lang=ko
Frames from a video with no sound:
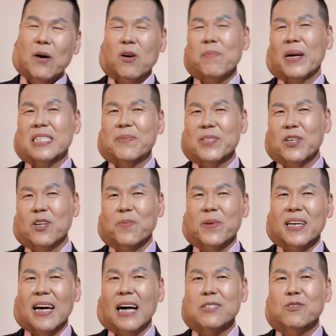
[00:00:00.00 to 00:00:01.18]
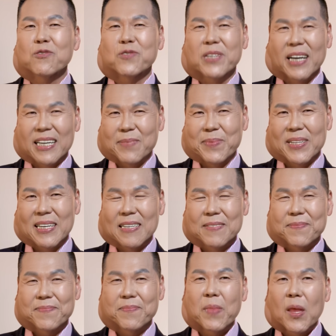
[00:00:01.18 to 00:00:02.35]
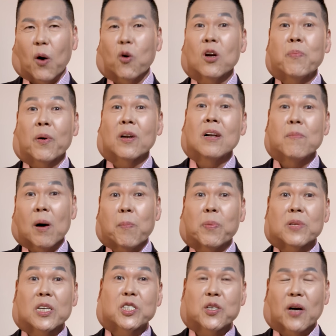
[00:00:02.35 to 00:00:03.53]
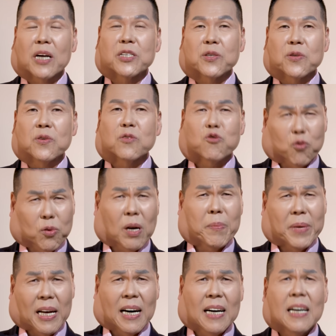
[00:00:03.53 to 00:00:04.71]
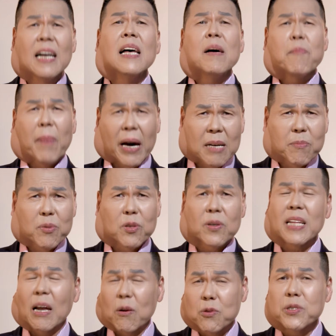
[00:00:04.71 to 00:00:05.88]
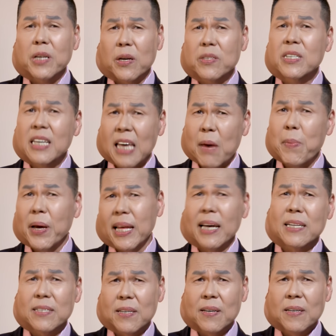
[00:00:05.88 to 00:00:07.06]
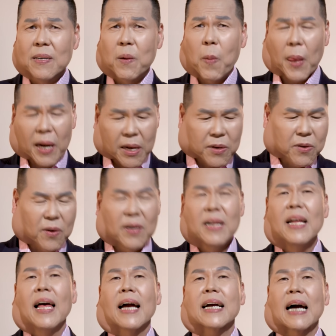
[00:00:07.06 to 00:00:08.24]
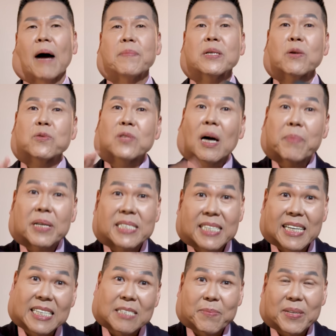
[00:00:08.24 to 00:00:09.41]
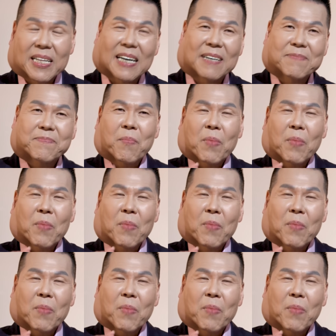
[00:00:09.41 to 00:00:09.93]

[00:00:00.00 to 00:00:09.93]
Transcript: 오늘 마치면서 여러분에게 한줄 숙제가 있습니다. 오늘 편을 몇 번 더 시청하시고 중요합니다. 많은 분들과 나눠주세요. 특히 예배에 대해서. 그리고 감사노트 함께 쓰기가 있습니다.